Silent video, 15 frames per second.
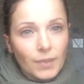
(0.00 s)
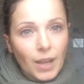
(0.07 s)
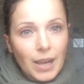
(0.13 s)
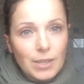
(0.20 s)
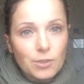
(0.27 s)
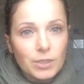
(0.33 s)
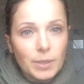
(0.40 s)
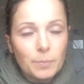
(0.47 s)

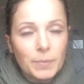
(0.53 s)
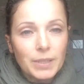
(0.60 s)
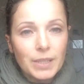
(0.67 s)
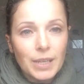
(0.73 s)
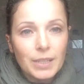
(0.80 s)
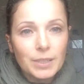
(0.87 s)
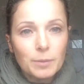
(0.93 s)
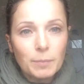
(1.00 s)
Also, ich habe mir
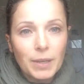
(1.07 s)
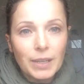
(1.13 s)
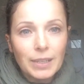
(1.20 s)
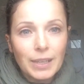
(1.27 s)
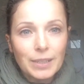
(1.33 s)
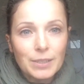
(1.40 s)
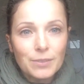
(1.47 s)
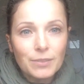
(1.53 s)
gedacht, ich mache ein
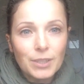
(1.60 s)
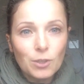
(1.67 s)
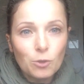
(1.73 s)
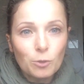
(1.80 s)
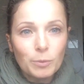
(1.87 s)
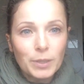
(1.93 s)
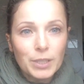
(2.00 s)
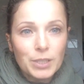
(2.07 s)
kleines Video
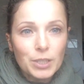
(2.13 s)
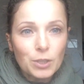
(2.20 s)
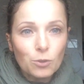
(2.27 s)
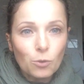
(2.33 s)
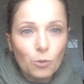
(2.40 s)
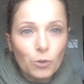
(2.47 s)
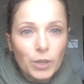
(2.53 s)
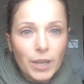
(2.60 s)
über die
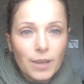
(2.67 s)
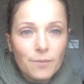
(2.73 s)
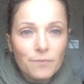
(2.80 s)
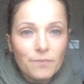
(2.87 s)
Zitrone.